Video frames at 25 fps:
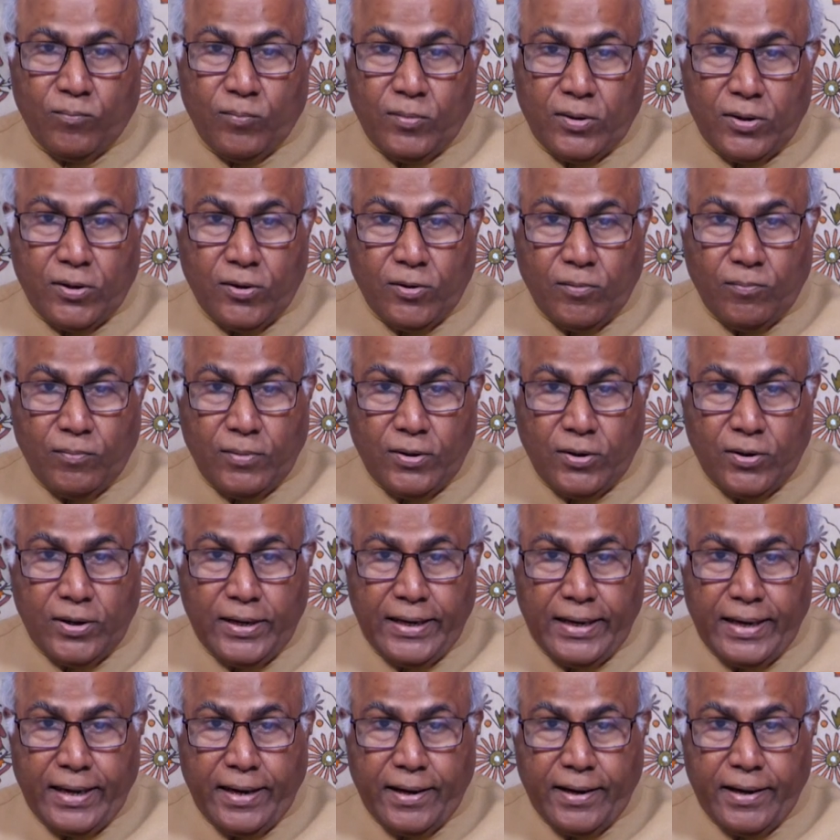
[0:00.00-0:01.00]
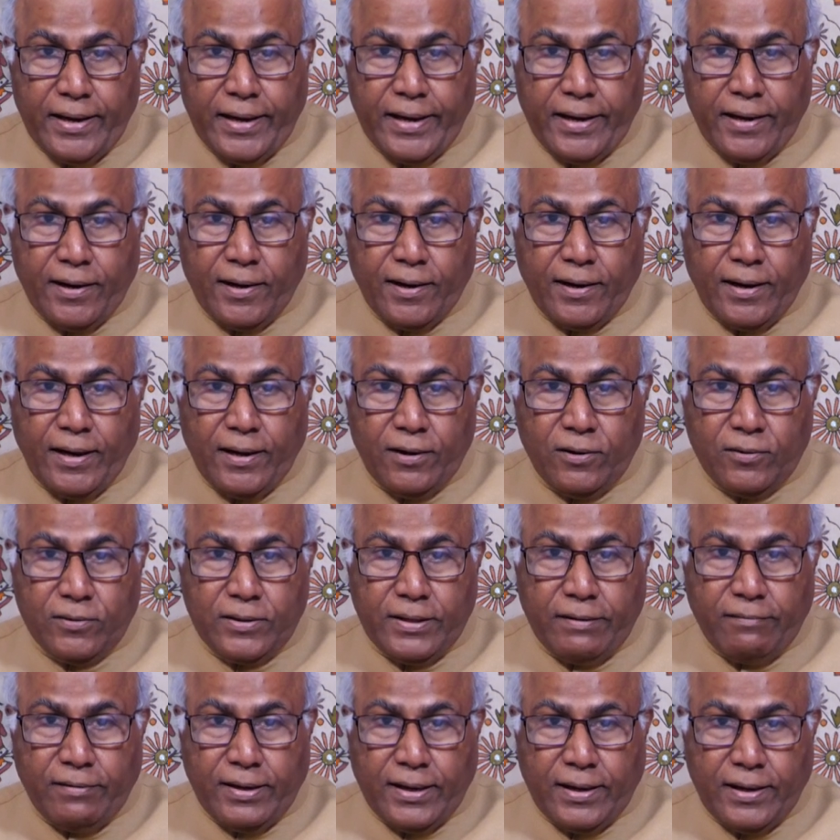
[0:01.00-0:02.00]
మరో మహిళా నాయకురాలు
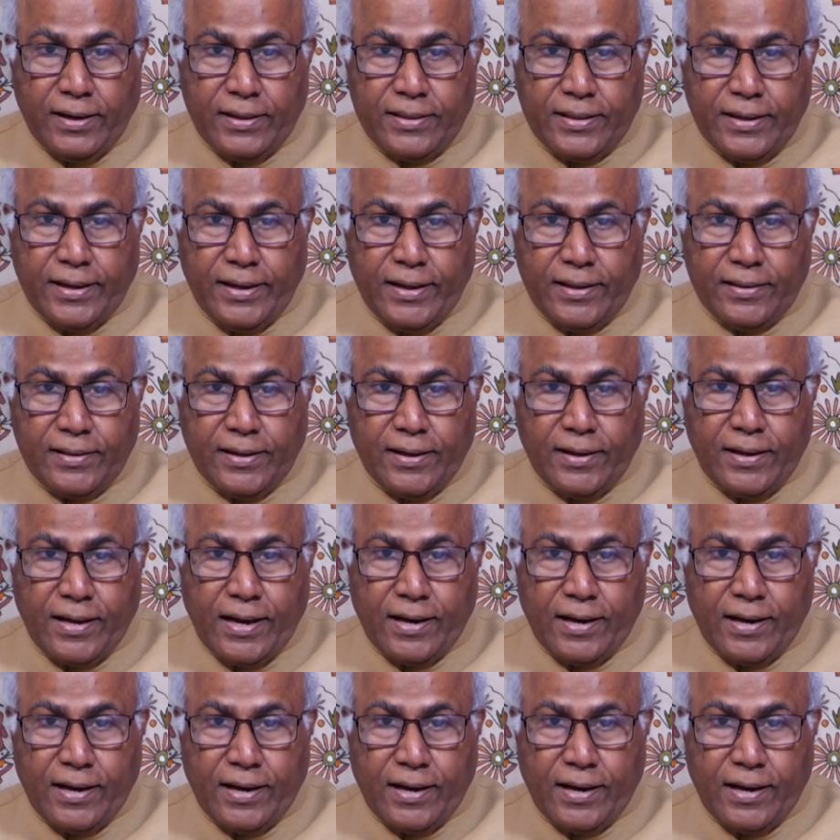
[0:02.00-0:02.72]
దివంగత నేత